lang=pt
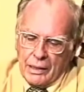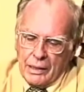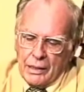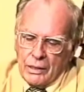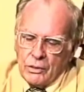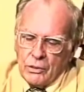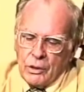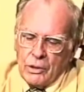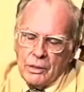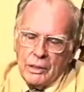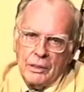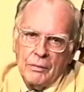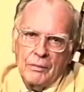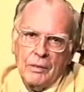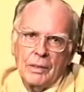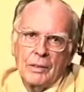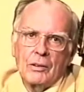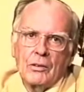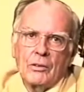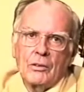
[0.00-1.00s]
E se o
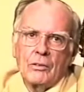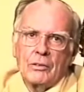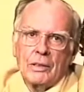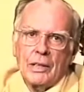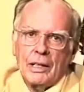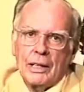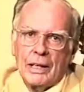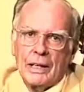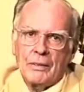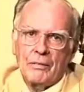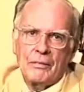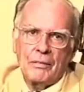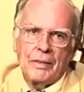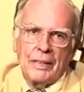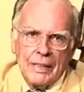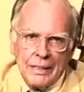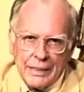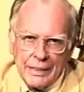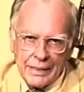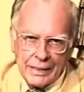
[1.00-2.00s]
indivíduo não tem a
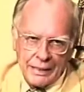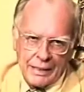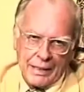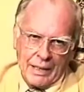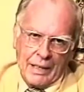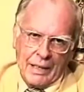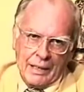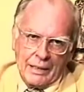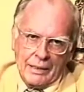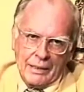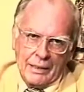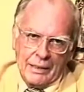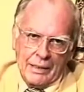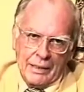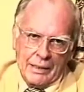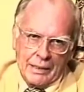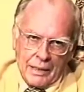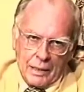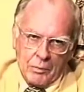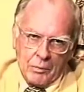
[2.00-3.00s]
felicidade
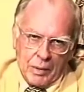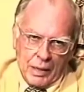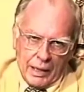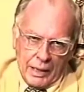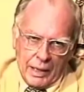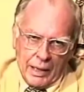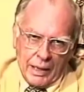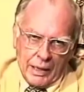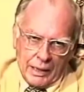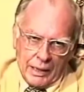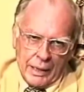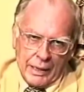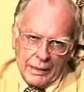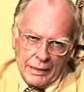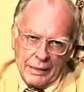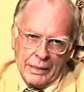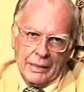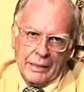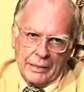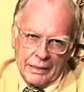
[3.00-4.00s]
de trabalhar, quer
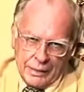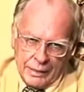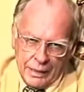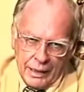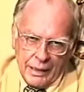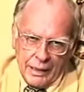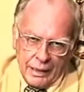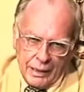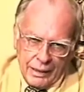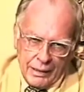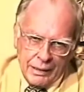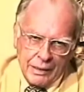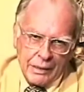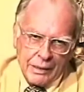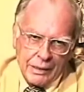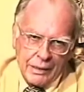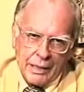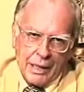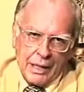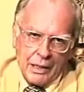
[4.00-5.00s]
dizer, de
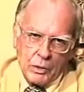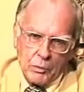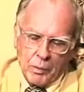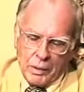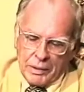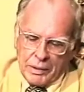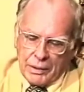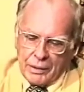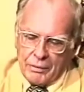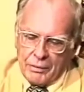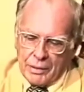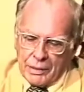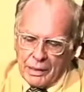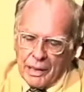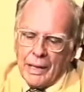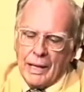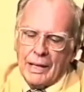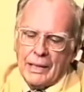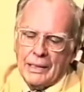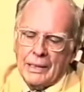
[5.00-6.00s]
estar numa
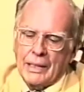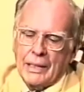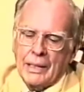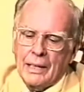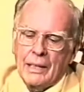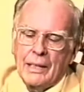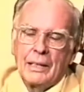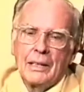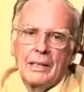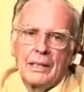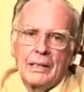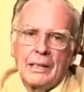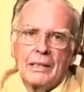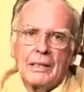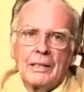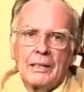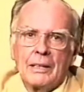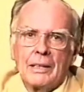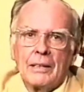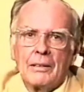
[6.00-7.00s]
atividade,
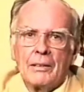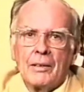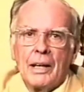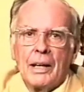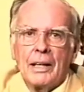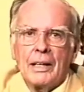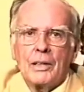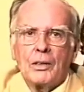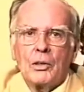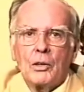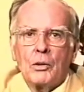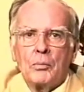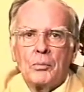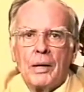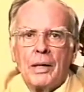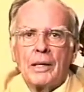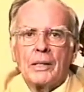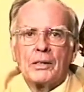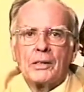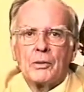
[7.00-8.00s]
então aí
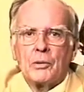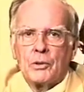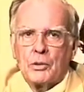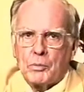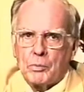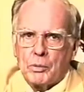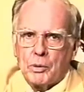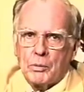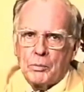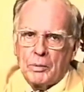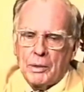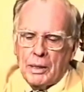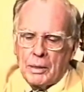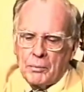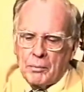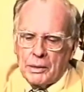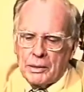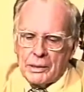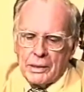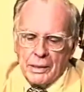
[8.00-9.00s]
começam os
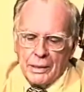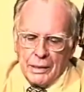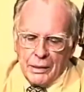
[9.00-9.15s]
problemas.